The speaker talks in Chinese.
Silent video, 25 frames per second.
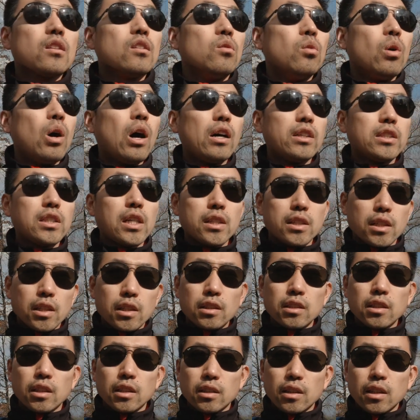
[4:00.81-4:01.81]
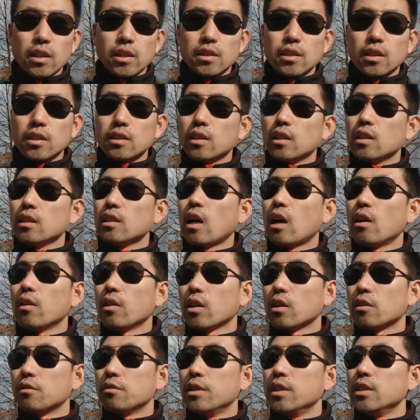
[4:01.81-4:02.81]
我好像隐隐的已经听到
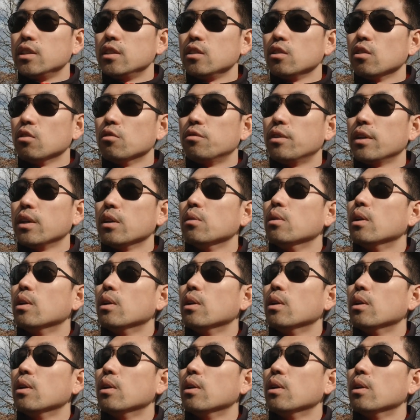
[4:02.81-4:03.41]
那个飞机又飞